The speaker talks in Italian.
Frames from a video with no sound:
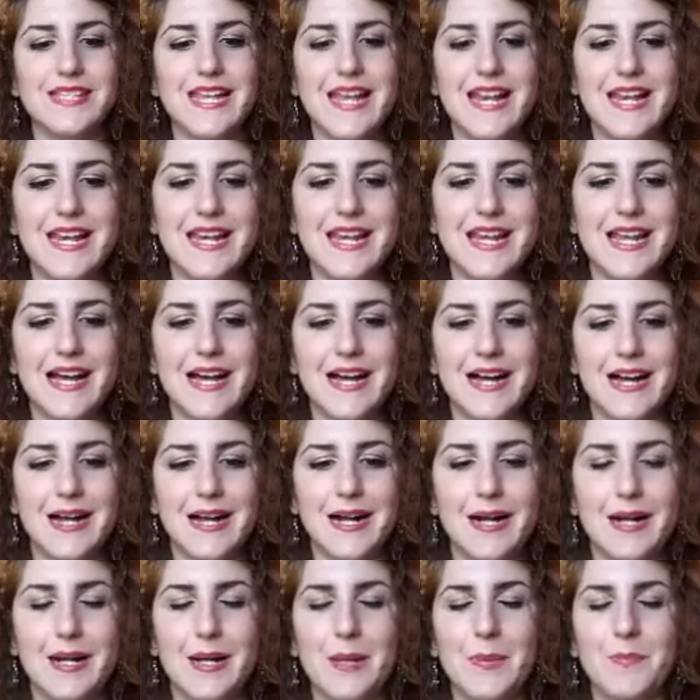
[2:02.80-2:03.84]

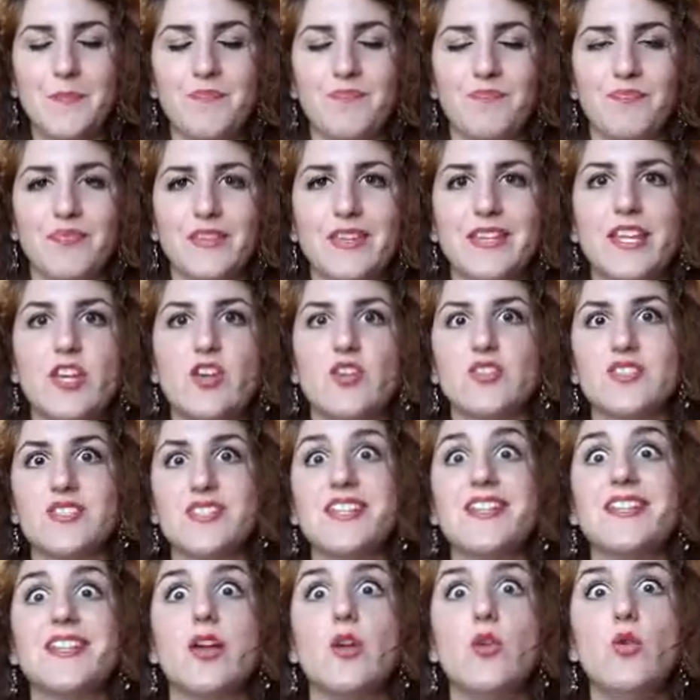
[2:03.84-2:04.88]
della, um, dei
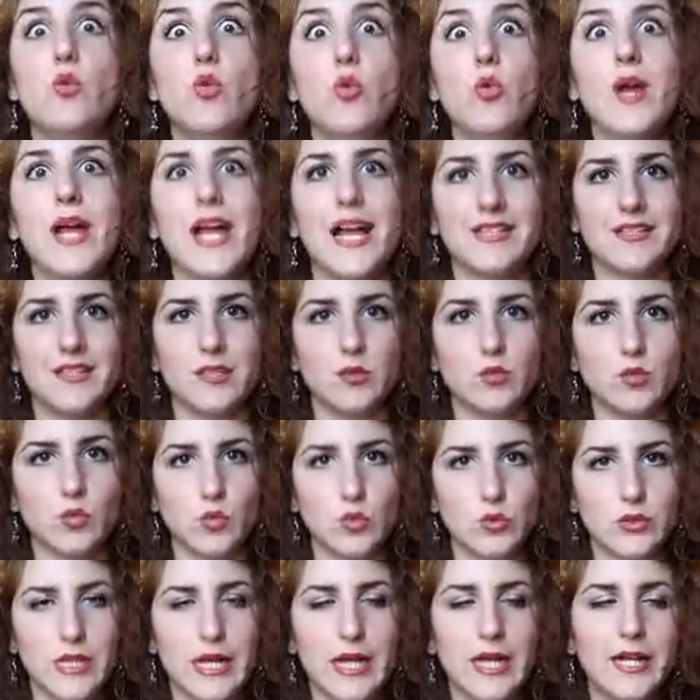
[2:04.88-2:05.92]
rossetti a lunga
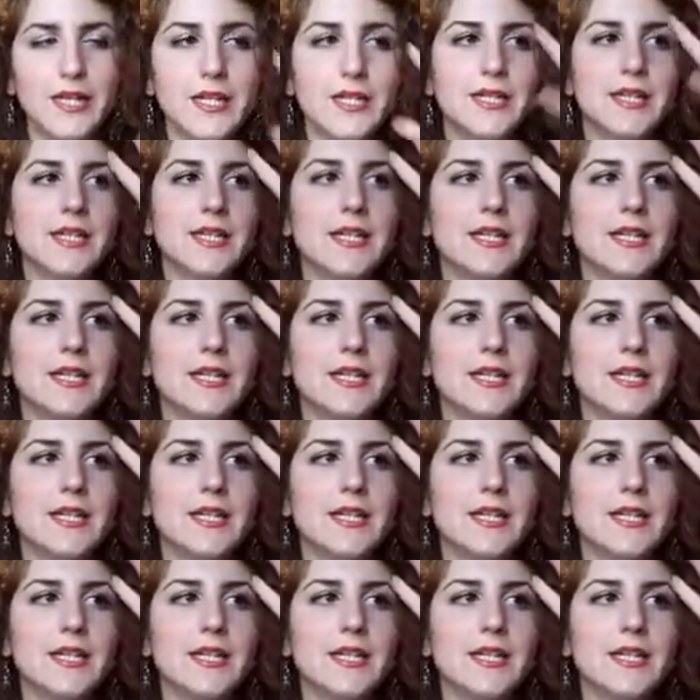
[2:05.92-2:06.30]
tenuta,